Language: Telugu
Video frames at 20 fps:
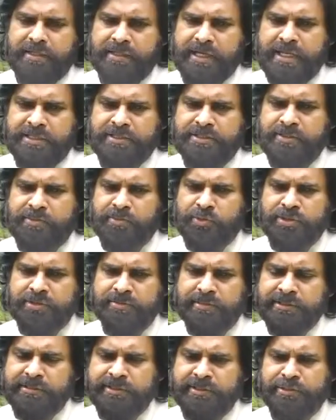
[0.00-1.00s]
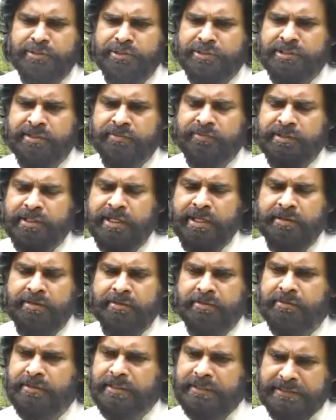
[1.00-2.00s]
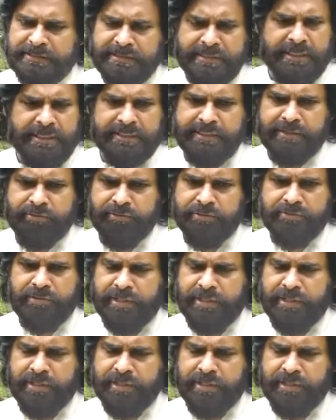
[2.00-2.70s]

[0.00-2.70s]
రాష్ట్ర ముఖ్యమంత్రిని తిట్టిన విధానం నిజంగా అది ఎవరూ